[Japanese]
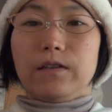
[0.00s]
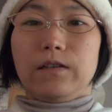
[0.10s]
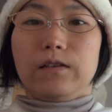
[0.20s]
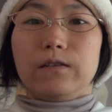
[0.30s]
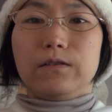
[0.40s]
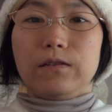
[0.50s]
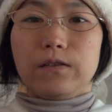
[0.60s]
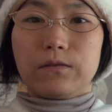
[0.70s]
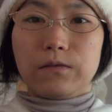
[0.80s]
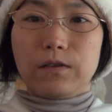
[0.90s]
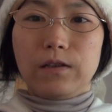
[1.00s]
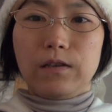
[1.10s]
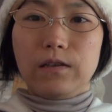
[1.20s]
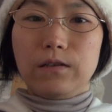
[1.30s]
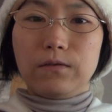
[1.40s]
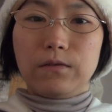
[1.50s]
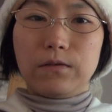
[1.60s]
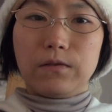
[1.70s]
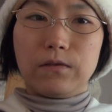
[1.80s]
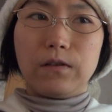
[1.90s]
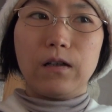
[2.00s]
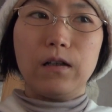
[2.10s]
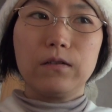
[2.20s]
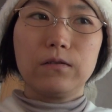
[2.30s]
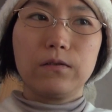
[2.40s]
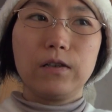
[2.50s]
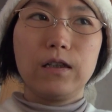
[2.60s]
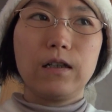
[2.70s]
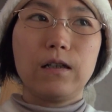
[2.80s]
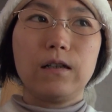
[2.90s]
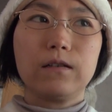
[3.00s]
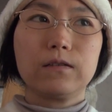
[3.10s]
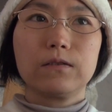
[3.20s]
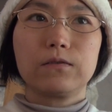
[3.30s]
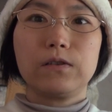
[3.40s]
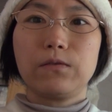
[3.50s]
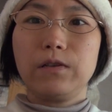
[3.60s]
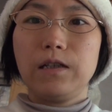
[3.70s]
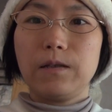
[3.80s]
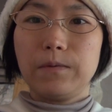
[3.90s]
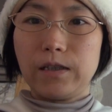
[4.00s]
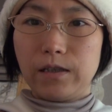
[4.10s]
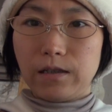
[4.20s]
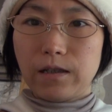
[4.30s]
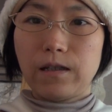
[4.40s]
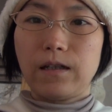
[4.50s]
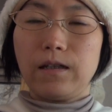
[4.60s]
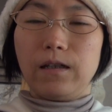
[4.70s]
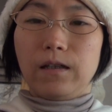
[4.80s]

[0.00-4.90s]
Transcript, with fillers: 飛行機の通りが少し途切れまして、